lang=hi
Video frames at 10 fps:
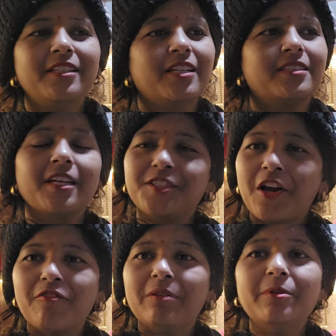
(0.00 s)
नहीं जाता है
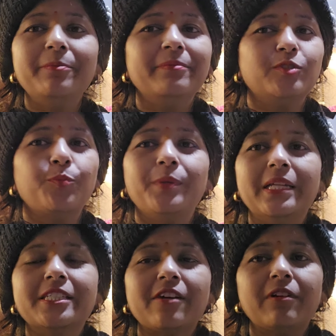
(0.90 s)
चावल भी जो
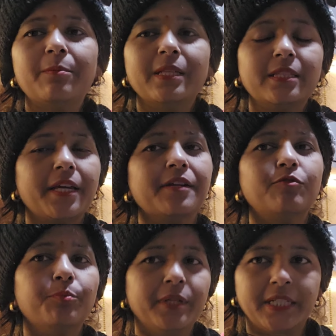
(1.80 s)
पीले चावल बनते हैं ना
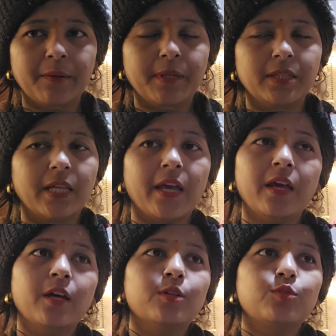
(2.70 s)
वो मीठे बनते
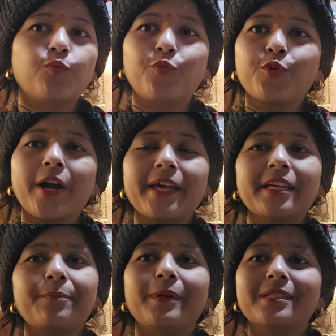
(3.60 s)
हैं तो वो
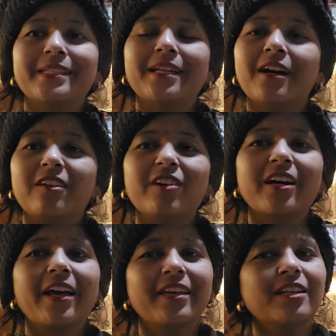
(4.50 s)
खाएंगे प्लस है ना हलवा
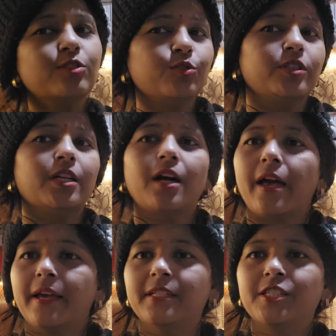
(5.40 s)
खाएंगे तो इतना
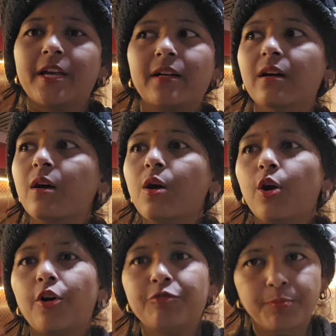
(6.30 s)
खाया नहीं जाएगा
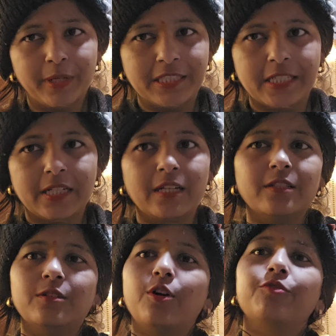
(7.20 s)
और फिर बचेगा
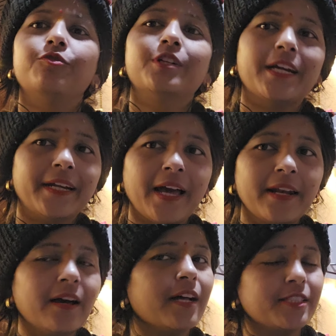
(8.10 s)
और फिर वो ठंडा
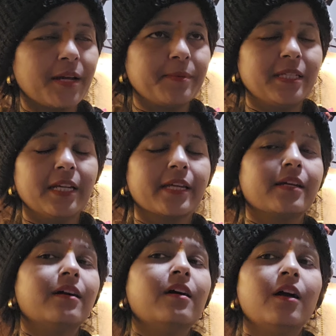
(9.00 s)
है ना अच्छा भी नहीं
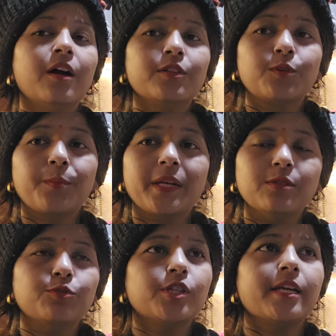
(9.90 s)
लगेगा तो मैंने
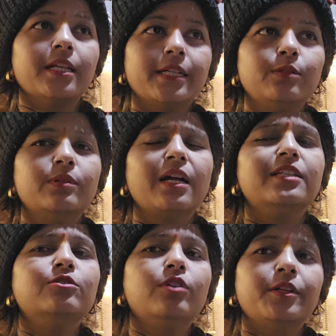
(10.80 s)
सोचा है कि लड्डू बना
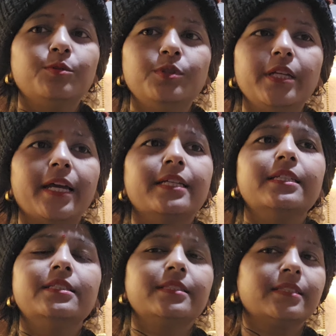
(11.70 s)
लेती हूँ लड्डू ये है कि